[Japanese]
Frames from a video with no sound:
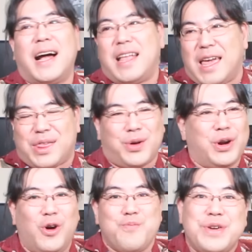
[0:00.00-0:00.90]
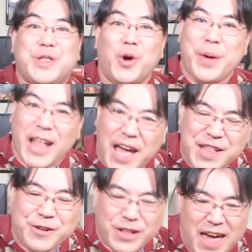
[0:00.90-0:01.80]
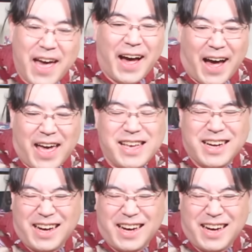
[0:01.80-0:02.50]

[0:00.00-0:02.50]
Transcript: だね、それを認めないっていうね、はい。